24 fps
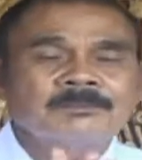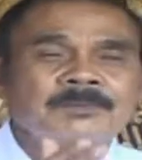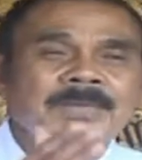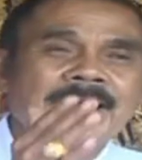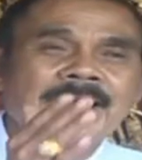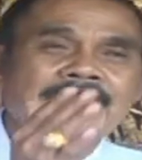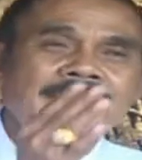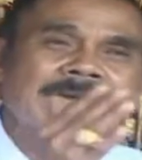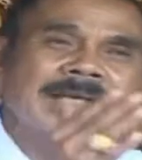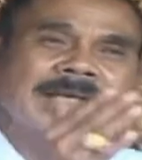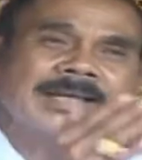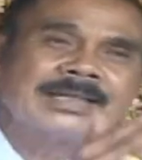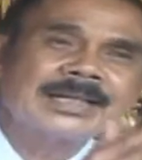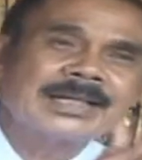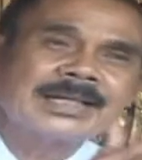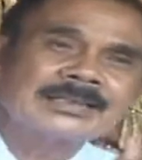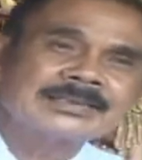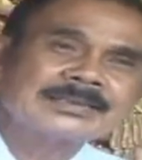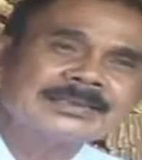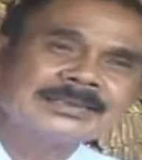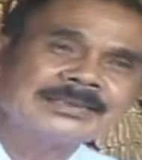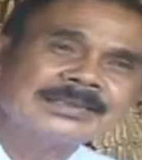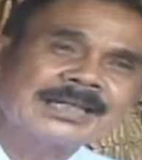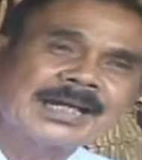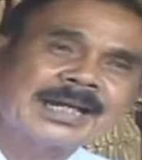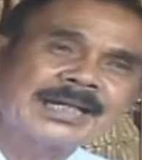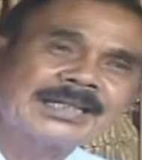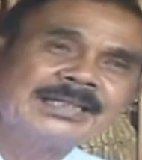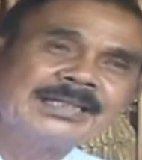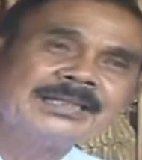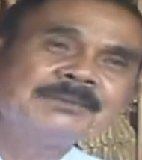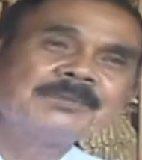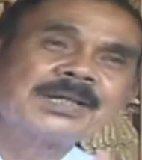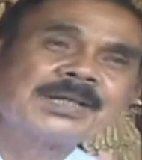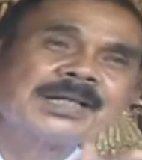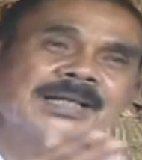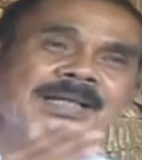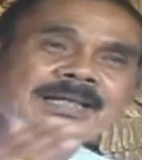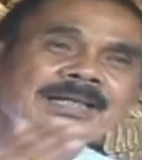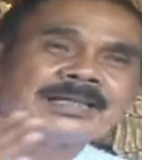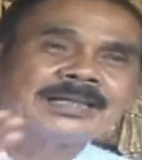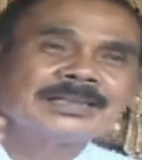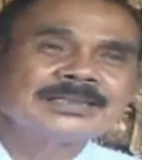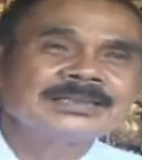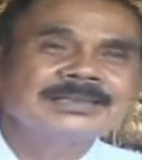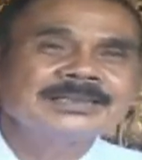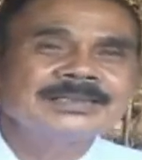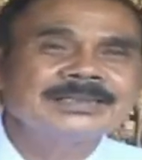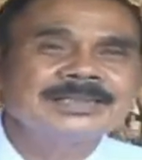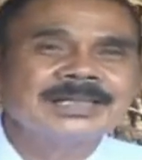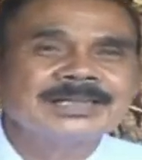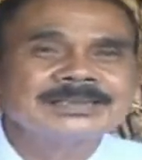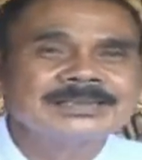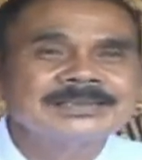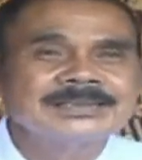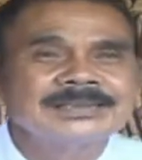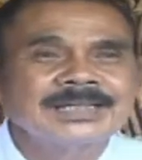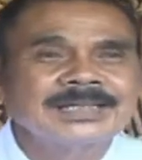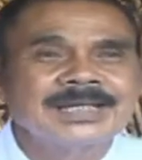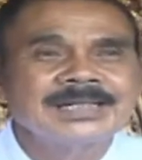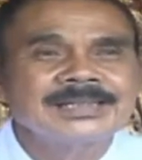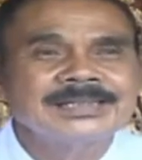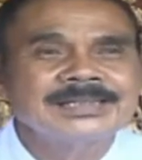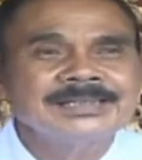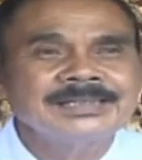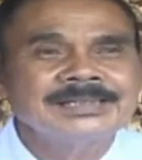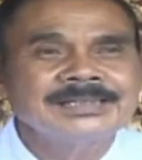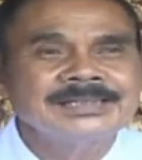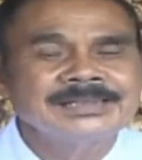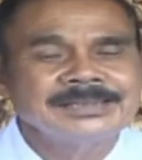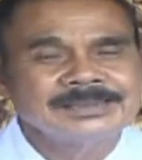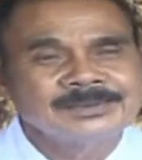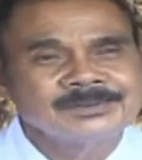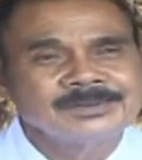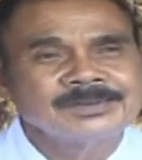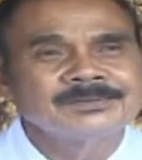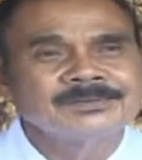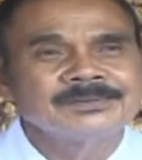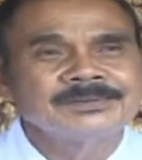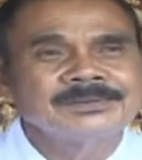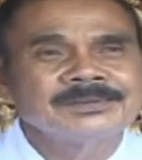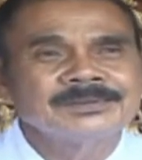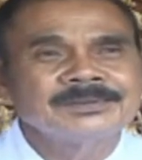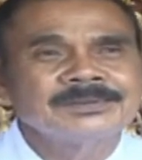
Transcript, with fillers: mana yang sejati, mana yang tidak sejati, gitu loh.